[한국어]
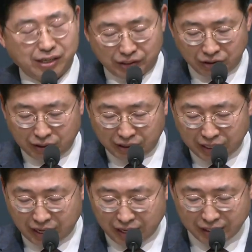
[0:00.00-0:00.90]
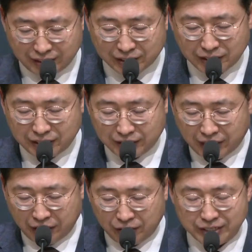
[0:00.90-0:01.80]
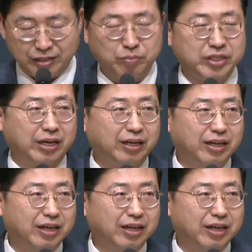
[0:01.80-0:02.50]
여기에 제시되어 있습니다.